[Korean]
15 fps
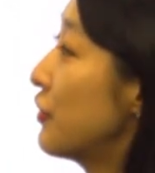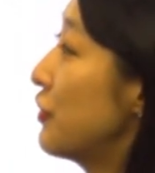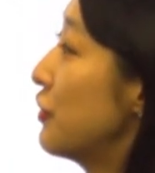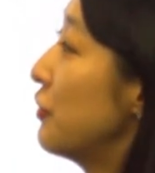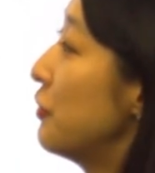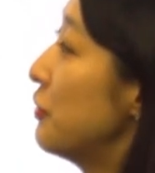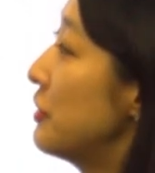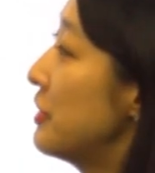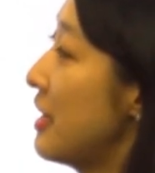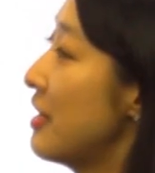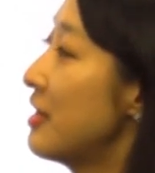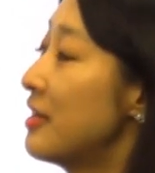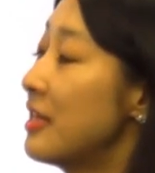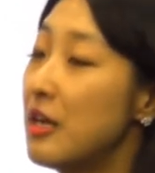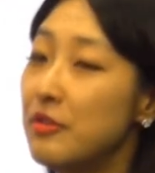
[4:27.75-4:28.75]
to
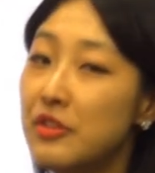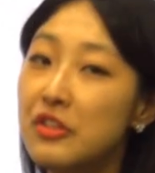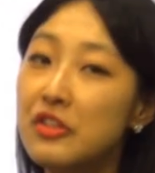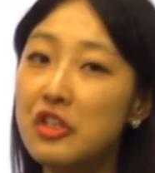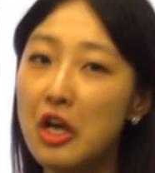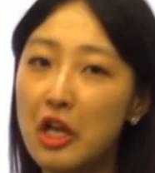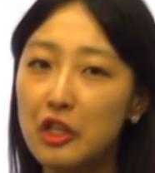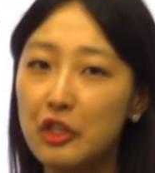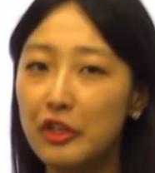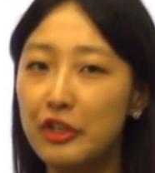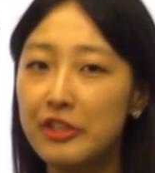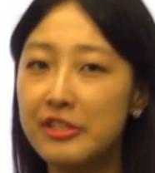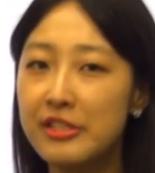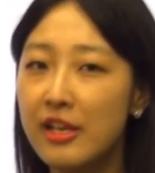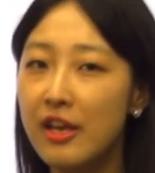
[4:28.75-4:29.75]
$10,000.
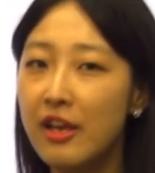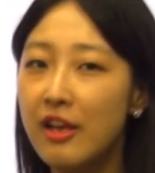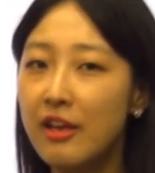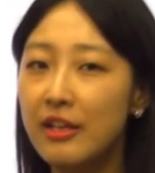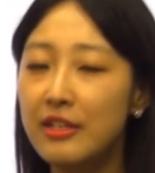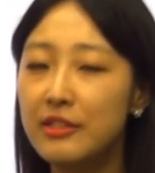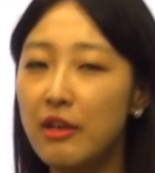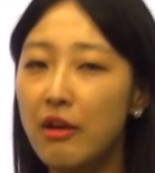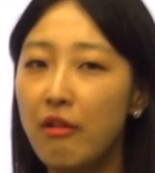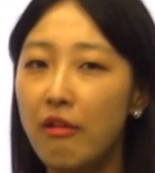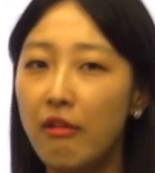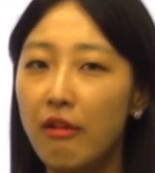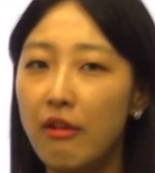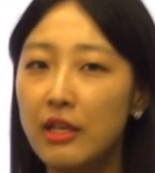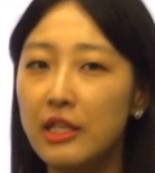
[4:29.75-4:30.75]

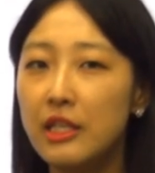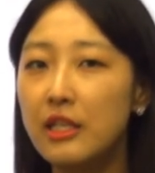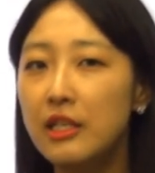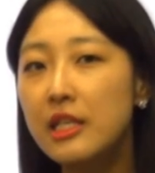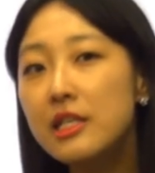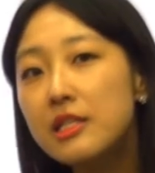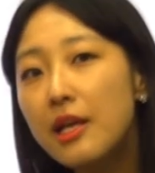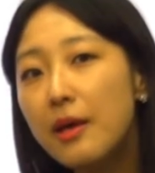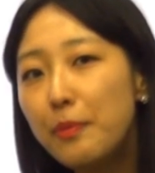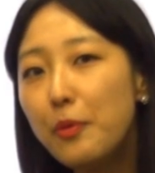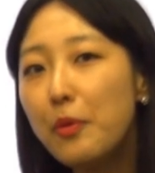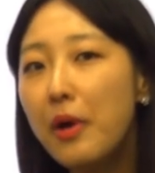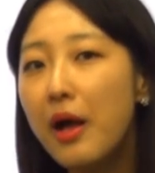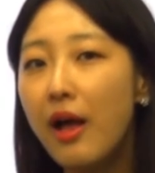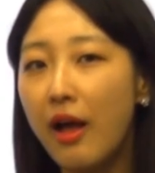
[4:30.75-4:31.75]
그래서 이
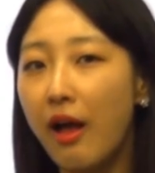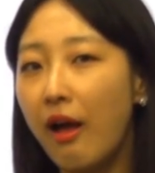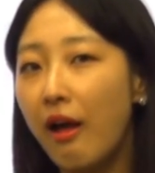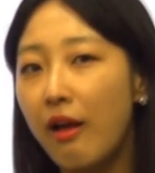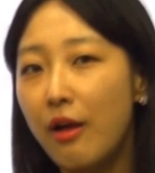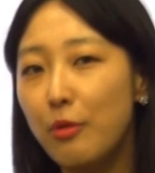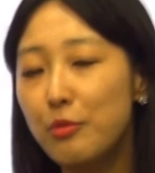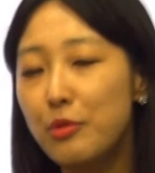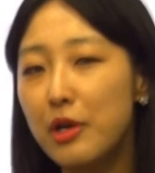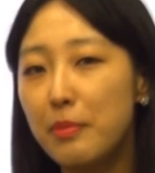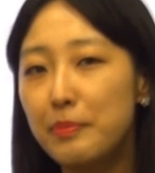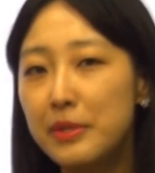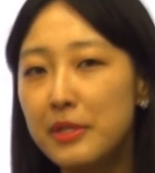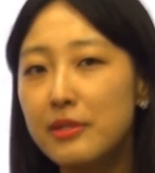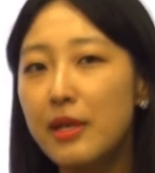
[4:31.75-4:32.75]
기차표가 우리가
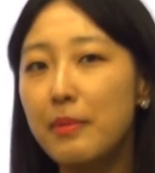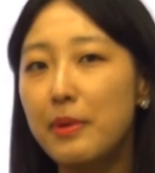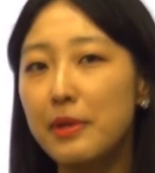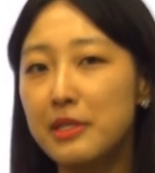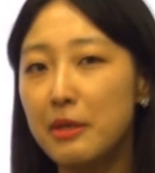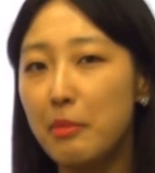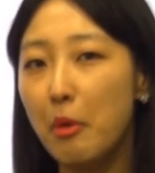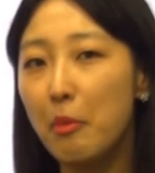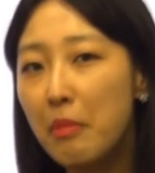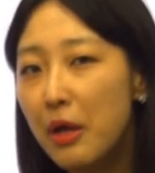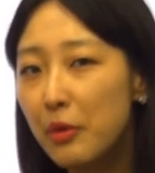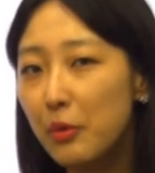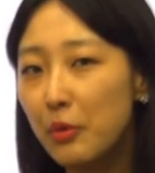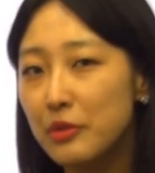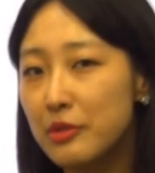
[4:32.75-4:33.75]
비싸봤자 몇만
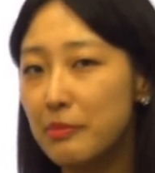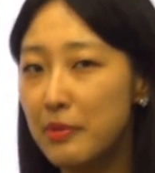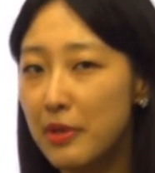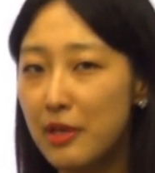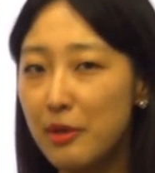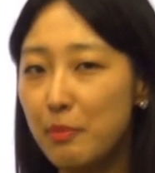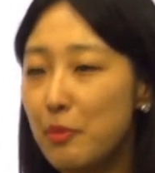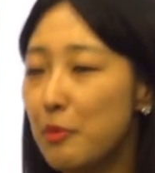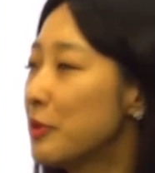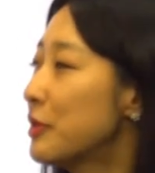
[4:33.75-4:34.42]
원, 그죠? 비행기 표부